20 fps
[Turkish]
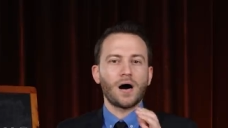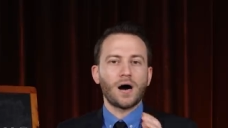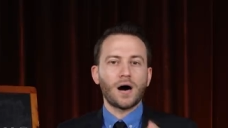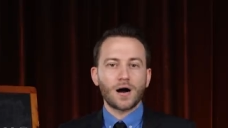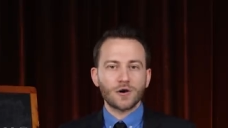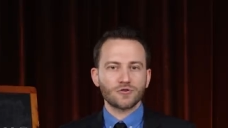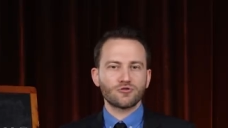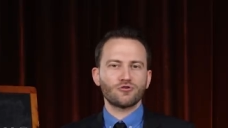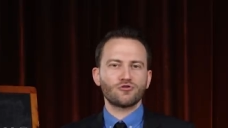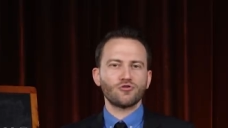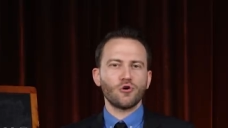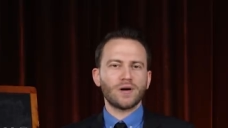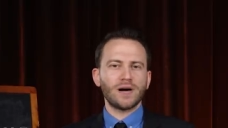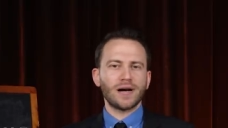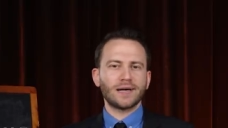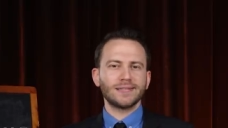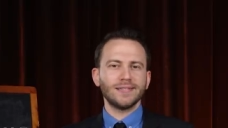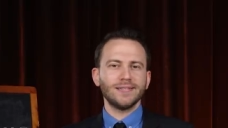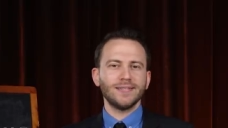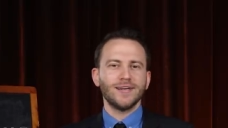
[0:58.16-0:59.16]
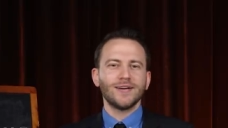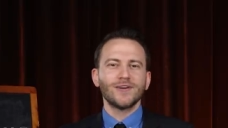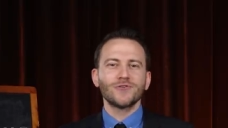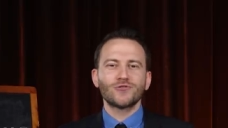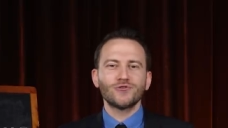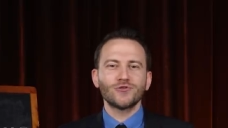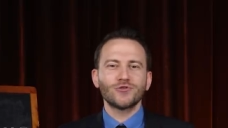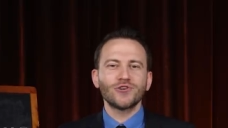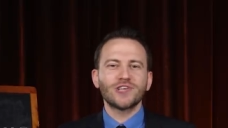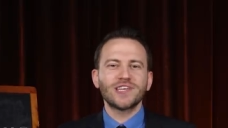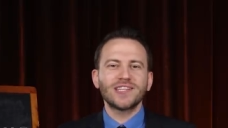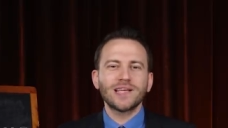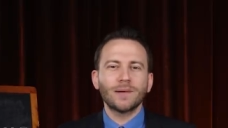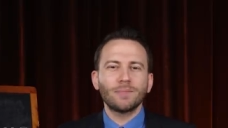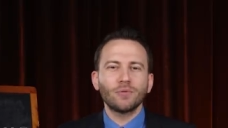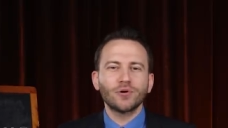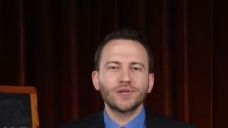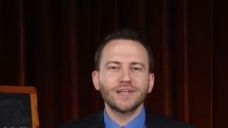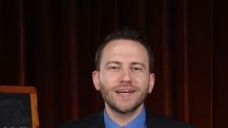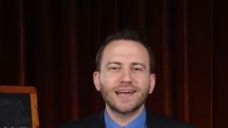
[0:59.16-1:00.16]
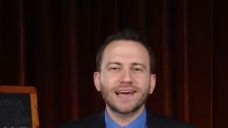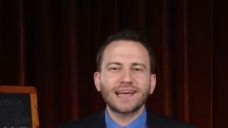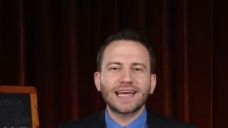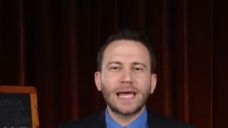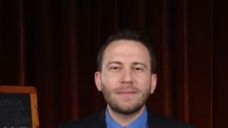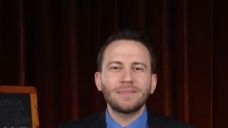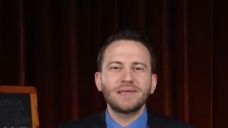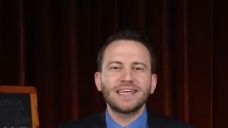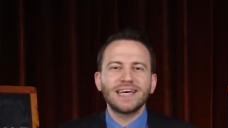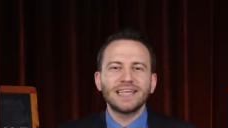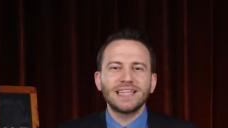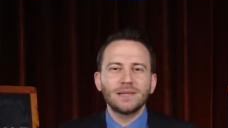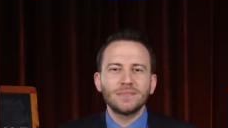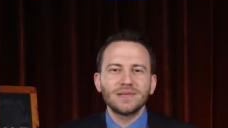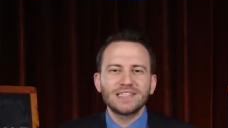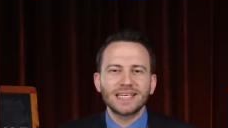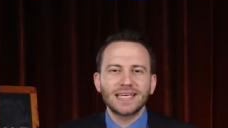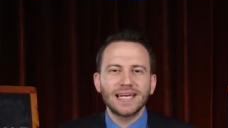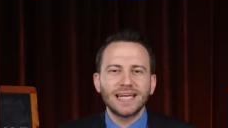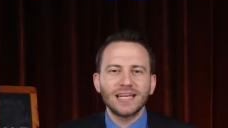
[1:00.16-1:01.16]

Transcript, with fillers: Arzu çok haklı çünkü kitap okuyarak hem kendimizi